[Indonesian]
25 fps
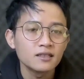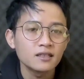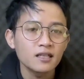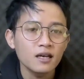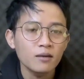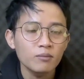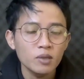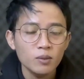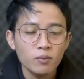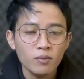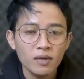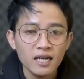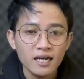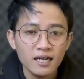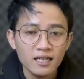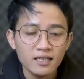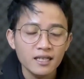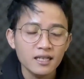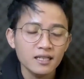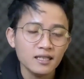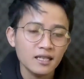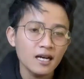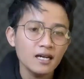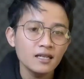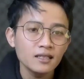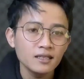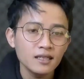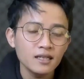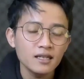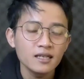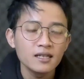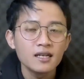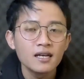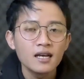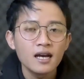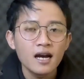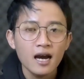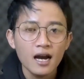tetapi pada kenyataannya
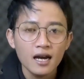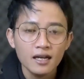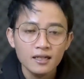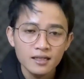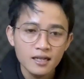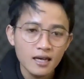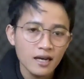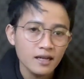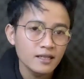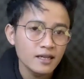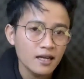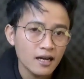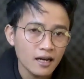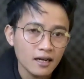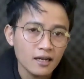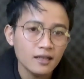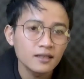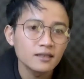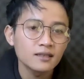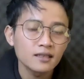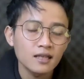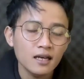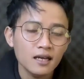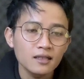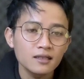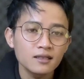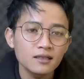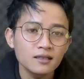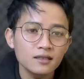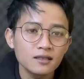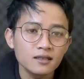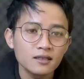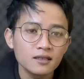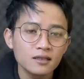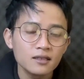ada yang rentan